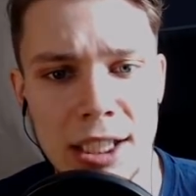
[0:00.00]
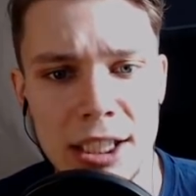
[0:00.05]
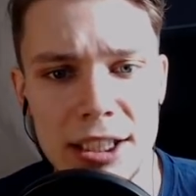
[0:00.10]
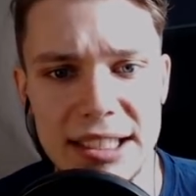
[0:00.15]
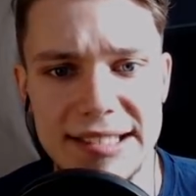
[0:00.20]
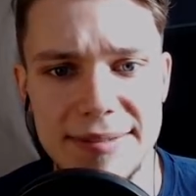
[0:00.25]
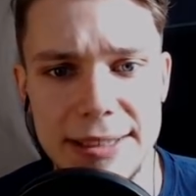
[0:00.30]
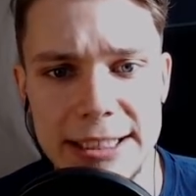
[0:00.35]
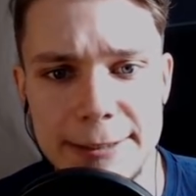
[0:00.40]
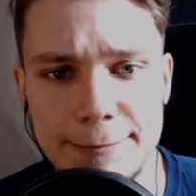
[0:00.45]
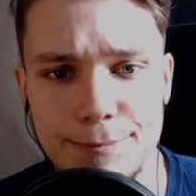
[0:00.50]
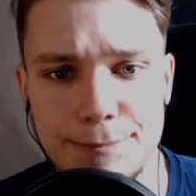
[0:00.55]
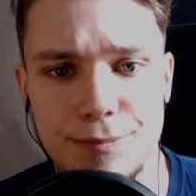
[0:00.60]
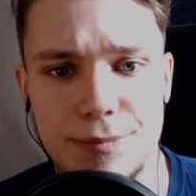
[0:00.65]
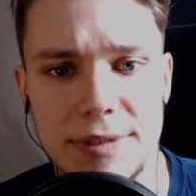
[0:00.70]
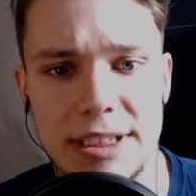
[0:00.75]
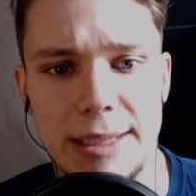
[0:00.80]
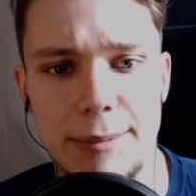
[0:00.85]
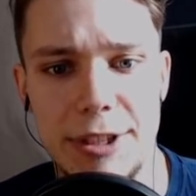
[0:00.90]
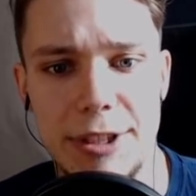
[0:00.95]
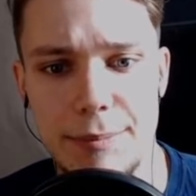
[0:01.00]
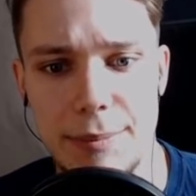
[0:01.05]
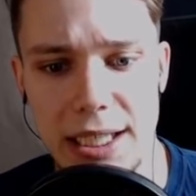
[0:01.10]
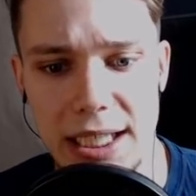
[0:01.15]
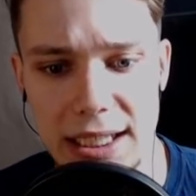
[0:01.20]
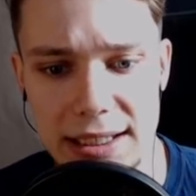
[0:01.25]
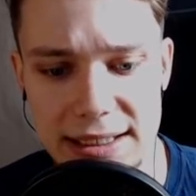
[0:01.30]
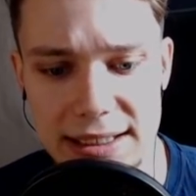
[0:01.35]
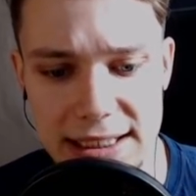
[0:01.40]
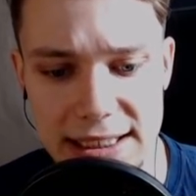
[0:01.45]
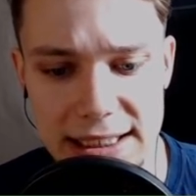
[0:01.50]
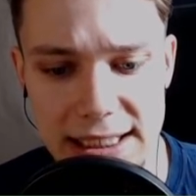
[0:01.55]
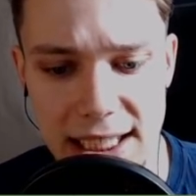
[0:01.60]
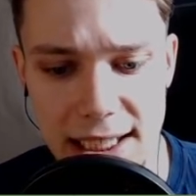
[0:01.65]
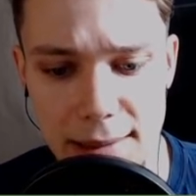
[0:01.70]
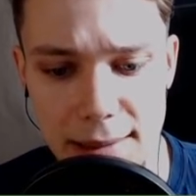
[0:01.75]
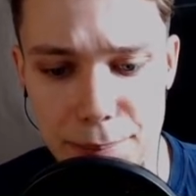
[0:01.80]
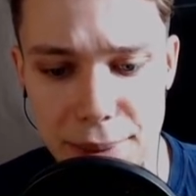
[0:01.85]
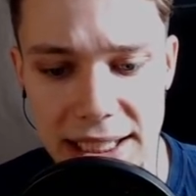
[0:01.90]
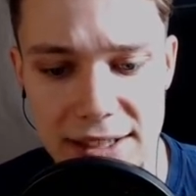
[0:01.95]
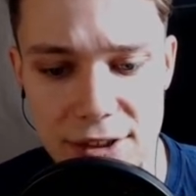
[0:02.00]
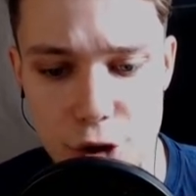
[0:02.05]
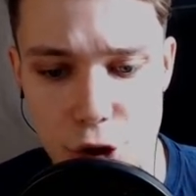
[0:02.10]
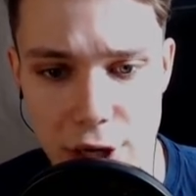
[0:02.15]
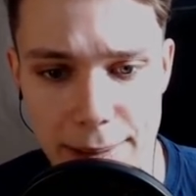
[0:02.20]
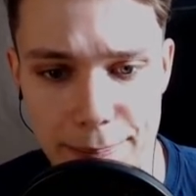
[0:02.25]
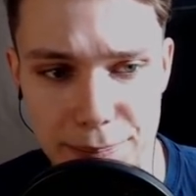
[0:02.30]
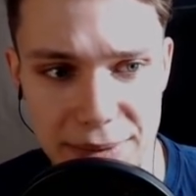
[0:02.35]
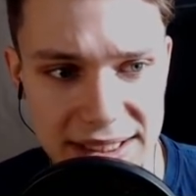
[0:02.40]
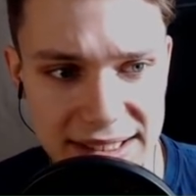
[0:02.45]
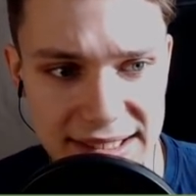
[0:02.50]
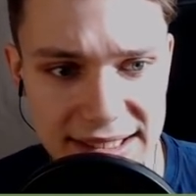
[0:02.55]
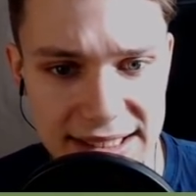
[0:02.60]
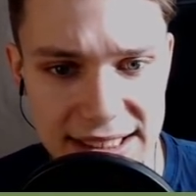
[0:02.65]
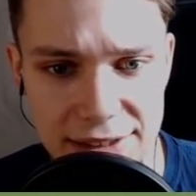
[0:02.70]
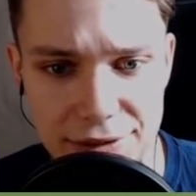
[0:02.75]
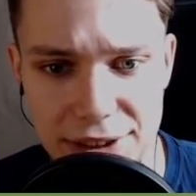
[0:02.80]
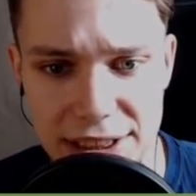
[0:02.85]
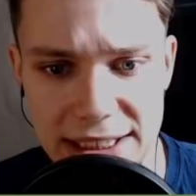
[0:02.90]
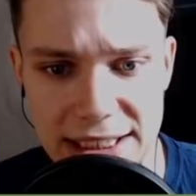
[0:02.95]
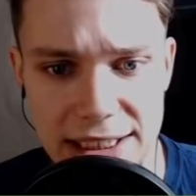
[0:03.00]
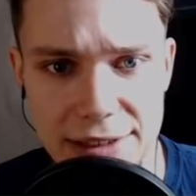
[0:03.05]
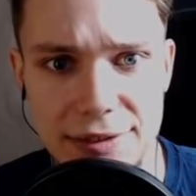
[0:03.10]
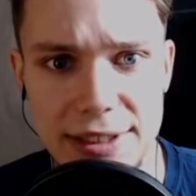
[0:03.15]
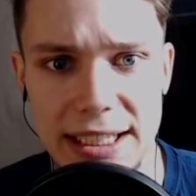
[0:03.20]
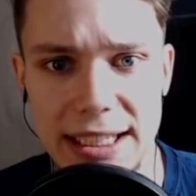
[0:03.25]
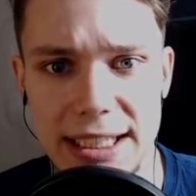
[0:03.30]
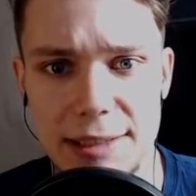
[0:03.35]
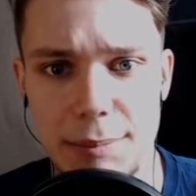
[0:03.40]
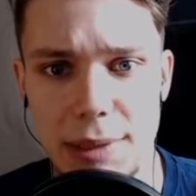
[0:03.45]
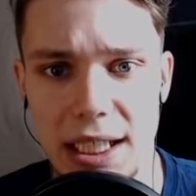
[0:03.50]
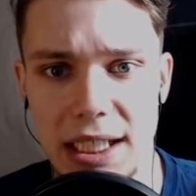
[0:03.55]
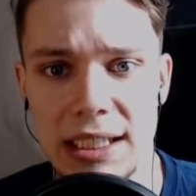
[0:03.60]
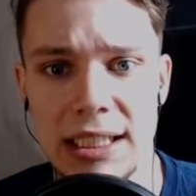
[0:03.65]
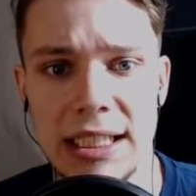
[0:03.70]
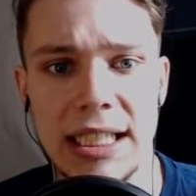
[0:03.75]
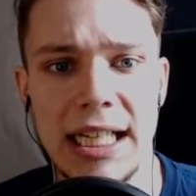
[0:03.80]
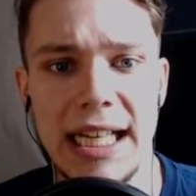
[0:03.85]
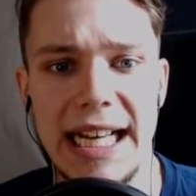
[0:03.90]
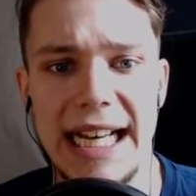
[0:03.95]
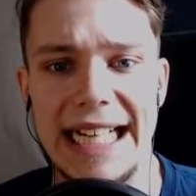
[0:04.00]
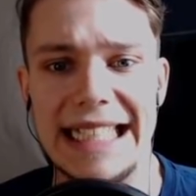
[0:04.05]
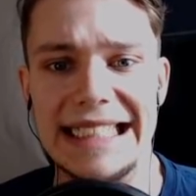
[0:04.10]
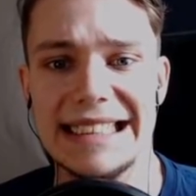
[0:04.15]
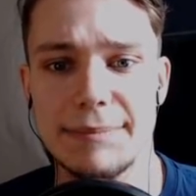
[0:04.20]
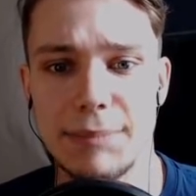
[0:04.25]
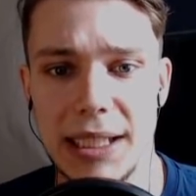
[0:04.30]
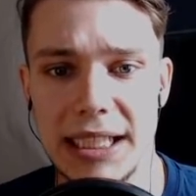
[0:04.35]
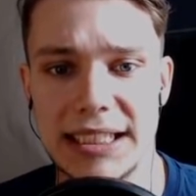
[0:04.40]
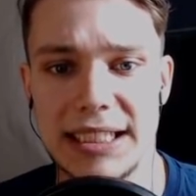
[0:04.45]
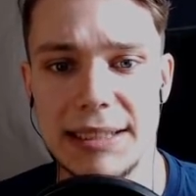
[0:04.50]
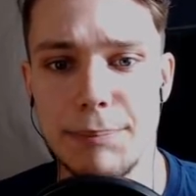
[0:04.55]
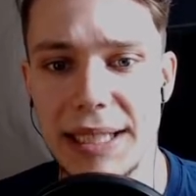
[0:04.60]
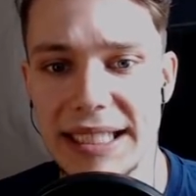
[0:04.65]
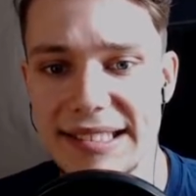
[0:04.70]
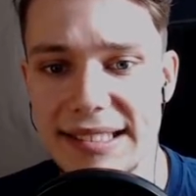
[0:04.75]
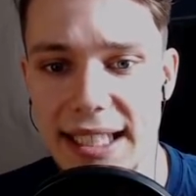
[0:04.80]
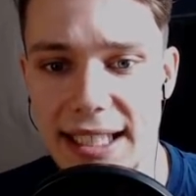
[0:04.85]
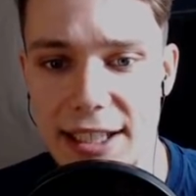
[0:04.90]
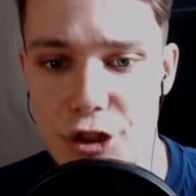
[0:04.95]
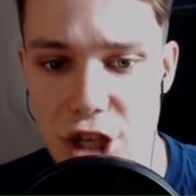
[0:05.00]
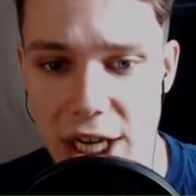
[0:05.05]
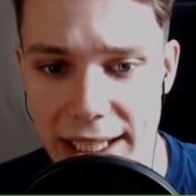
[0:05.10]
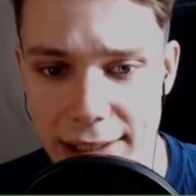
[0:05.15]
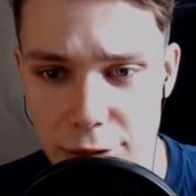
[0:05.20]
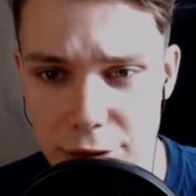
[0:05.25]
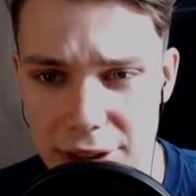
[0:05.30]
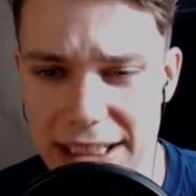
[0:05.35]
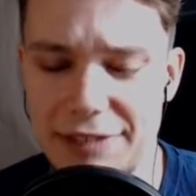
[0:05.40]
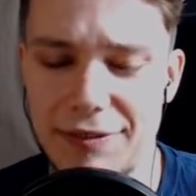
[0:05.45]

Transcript: Deswegen nehme ich mal die äh, Pit Trap. Das ist definitiv, denke ich mal, erstmal die bessere Entscheidung.